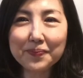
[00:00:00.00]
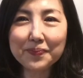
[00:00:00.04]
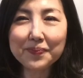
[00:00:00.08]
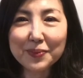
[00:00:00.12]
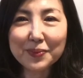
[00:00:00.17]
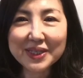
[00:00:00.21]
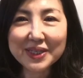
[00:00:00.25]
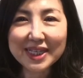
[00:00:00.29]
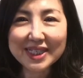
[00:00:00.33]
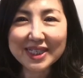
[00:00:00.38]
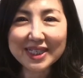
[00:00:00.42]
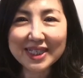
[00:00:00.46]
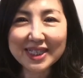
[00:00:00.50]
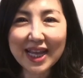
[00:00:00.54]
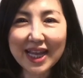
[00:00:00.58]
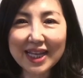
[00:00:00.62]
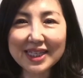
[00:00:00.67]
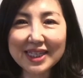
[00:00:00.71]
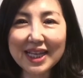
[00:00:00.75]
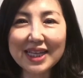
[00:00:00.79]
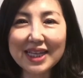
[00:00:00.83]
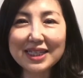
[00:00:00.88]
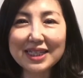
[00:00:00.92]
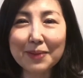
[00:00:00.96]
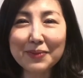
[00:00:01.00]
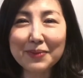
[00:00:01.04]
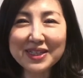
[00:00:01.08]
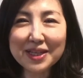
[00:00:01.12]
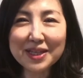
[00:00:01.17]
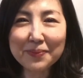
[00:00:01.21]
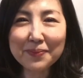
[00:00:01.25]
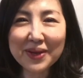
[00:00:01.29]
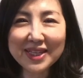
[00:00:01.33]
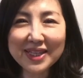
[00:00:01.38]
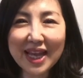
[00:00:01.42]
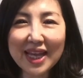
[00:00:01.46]
海にちなんださま
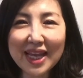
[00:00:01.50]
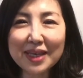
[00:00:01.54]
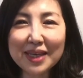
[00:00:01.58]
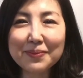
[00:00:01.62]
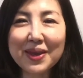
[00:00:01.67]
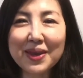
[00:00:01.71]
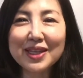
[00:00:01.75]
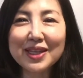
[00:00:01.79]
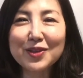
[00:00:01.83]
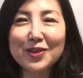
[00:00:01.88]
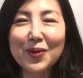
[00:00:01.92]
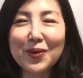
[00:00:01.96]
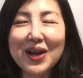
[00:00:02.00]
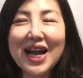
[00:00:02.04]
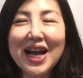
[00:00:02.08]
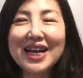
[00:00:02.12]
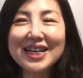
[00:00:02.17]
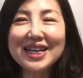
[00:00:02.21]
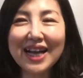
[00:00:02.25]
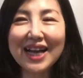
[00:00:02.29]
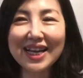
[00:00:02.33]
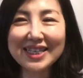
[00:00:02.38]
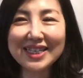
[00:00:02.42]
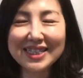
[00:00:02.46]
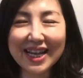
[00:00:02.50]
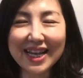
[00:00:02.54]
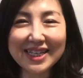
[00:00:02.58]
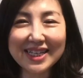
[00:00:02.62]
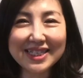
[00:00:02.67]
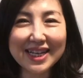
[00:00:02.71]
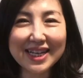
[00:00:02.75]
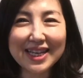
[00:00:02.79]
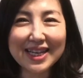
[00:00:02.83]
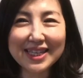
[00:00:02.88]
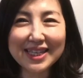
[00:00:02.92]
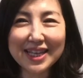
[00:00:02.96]
ざまなイベントが開催
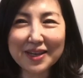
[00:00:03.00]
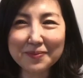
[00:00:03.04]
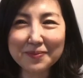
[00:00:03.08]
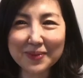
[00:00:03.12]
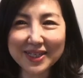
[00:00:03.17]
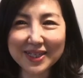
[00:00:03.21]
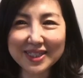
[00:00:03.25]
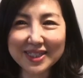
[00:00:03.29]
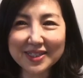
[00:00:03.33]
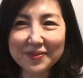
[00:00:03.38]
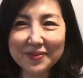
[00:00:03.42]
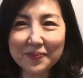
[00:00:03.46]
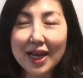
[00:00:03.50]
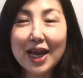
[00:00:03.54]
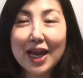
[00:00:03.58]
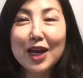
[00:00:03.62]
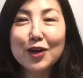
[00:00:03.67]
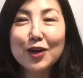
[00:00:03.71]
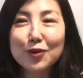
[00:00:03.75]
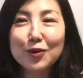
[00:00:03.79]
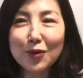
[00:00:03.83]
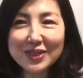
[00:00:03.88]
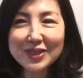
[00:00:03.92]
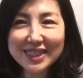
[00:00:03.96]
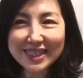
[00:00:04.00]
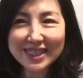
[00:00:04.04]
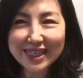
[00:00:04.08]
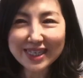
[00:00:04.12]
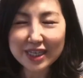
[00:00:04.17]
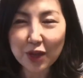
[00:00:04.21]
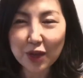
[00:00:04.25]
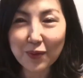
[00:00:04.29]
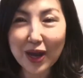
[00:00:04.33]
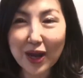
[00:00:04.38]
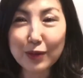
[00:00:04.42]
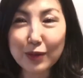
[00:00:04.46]
されています。古事記
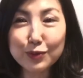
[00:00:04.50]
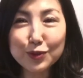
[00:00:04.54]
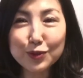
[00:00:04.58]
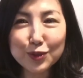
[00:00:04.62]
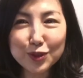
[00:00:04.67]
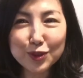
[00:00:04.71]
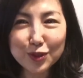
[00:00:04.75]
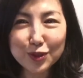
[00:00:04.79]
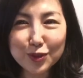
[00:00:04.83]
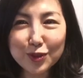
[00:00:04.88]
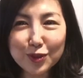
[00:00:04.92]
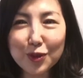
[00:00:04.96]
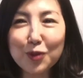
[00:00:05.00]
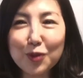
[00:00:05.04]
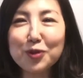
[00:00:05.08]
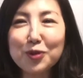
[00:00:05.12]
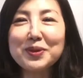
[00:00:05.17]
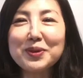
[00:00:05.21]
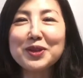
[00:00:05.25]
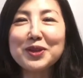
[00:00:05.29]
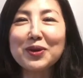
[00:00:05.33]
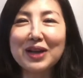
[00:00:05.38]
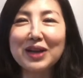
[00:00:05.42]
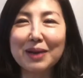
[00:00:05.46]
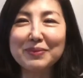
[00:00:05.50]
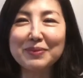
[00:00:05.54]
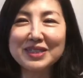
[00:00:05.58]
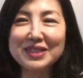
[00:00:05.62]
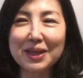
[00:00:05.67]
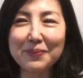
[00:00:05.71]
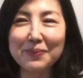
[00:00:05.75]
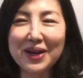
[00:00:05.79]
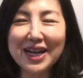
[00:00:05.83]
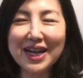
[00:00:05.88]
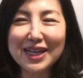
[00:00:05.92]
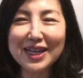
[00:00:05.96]
では複数の海の神
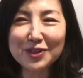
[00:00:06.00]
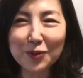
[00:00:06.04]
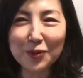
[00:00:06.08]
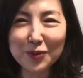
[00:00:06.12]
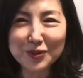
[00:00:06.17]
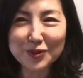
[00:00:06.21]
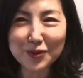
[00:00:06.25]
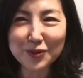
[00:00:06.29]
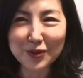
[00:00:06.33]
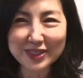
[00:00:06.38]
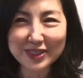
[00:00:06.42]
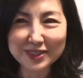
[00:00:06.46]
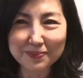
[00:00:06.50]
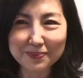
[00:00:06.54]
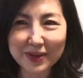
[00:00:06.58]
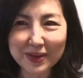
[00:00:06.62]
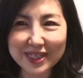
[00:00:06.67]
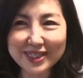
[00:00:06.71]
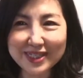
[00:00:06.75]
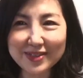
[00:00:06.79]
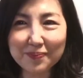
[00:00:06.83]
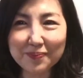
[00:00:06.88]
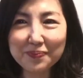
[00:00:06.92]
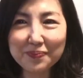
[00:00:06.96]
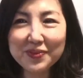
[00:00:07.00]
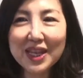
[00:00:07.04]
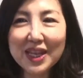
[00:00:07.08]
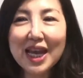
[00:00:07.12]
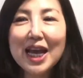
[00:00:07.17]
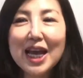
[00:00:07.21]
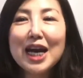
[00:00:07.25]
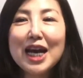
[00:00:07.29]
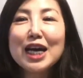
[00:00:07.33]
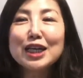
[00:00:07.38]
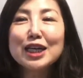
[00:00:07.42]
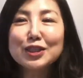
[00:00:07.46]
様が登場します。
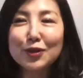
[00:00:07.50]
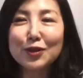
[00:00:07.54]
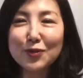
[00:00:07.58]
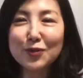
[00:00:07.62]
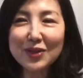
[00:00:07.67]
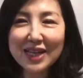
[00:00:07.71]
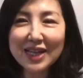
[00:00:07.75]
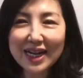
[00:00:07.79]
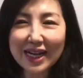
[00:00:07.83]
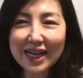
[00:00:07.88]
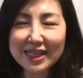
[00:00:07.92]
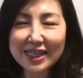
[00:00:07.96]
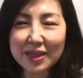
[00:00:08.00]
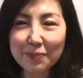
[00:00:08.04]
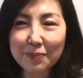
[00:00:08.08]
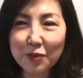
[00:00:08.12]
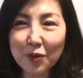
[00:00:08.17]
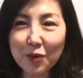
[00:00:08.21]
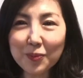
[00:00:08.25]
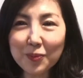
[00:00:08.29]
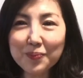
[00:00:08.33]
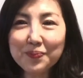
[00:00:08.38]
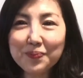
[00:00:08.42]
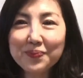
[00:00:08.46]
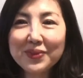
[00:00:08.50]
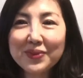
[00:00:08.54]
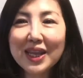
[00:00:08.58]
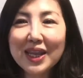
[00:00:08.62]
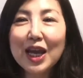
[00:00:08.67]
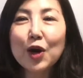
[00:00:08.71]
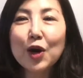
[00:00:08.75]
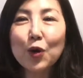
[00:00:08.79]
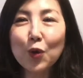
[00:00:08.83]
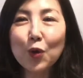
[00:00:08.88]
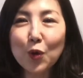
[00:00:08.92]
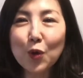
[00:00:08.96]
その中でも
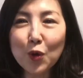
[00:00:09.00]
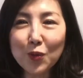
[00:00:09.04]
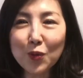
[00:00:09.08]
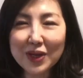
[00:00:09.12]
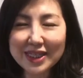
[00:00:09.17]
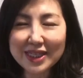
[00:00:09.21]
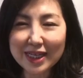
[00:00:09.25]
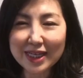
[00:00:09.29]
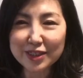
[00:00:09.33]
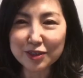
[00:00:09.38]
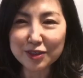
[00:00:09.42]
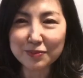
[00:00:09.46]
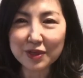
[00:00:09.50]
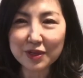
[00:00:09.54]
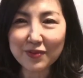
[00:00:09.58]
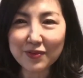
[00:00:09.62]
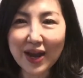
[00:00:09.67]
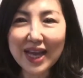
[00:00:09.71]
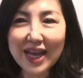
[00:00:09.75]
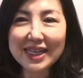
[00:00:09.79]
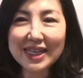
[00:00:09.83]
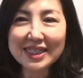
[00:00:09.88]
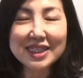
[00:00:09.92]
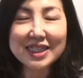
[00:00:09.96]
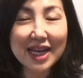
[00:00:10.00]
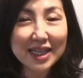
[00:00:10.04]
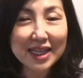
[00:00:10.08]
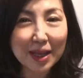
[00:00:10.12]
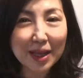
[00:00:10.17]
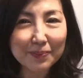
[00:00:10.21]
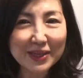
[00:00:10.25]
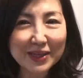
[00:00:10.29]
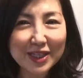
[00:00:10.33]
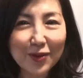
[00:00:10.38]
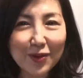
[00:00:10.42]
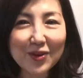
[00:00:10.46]
大渡摘は
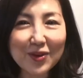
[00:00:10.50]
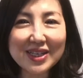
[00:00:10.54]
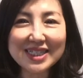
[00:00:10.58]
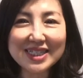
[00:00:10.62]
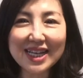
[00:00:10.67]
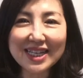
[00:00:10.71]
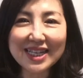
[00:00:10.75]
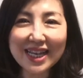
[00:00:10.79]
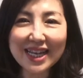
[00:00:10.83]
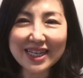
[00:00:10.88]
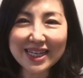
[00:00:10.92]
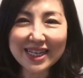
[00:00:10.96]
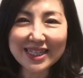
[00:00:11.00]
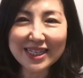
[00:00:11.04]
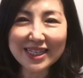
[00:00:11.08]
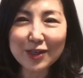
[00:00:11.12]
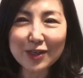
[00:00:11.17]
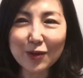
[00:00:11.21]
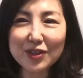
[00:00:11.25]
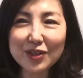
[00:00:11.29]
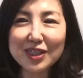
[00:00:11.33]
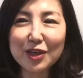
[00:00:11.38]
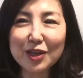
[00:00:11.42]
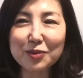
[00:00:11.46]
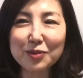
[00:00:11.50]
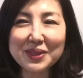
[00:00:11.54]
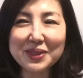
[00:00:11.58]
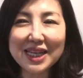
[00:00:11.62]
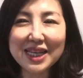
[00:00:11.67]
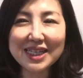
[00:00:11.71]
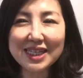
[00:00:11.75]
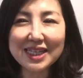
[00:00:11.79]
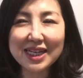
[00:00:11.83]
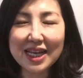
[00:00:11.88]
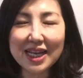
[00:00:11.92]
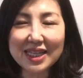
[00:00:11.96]
イザナミとイザナギによって生み
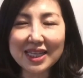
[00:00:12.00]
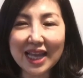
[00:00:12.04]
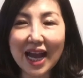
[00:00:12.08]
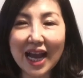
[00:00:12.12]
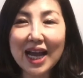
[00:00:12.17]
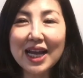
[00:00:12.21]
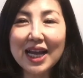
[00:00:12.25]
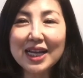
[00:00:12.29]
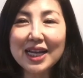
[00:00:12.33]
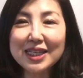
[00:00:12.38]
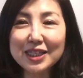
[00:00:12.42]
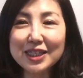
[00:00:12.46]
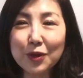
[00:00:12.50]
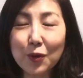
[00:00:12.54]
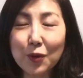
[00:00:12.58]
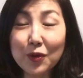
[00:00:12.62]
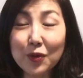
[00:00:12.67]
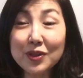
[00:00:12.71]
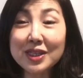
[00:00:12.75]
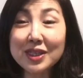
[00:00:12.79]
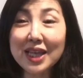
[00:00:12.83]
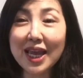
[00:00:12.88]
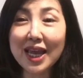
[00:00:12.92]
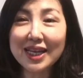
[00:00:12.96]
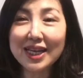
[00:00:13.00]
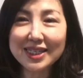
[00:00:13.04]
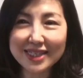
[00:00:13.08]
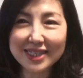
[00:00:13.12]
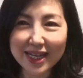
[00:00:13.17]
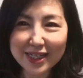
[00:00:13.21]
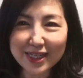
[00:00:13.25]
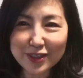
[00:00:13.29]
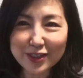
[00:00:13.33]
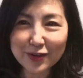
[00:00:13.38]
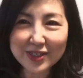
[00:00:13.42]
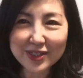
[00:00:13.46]
出された、日本で
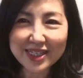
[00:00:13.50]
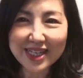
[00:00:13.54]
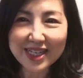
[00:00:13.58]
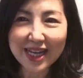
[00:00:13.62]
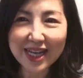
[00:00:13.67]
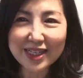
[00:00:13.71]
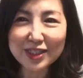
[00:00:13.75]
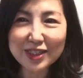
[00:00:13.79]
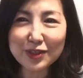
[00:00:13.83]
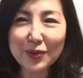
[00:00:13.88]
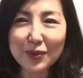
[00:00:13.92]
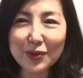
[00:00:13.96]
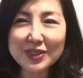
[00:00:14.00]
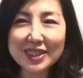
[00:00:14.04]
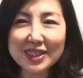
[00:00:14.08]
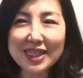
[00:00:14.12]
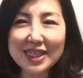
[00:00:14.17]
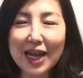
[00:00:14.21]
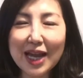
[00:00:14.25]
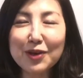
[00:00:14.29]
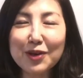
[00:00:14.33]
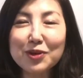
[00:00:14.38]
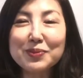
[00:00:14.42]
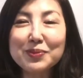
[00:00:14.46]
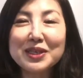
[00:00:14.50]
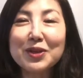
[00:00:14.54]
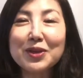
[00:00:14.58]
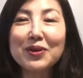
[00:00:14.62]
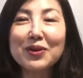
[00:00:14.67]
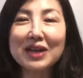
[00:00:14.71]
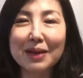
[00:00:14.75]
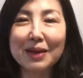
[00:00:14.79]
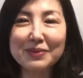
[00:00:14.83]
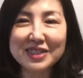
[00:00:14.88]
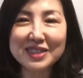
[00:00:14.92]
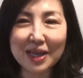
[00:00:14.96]
最初に誕生した海の
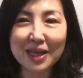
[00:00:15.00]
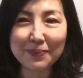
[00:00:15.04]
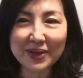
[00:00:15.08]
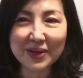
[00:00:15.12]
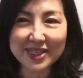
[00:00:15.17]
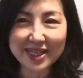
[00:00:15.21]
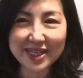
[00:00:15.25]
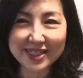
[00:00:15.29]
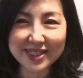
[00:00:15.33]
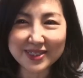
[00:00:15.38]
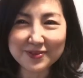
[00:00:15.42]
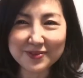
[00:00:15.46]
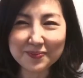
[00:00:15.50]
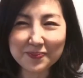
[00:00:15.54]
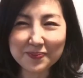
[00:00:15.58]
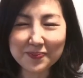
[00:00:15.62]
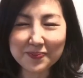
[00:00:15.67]
神様です。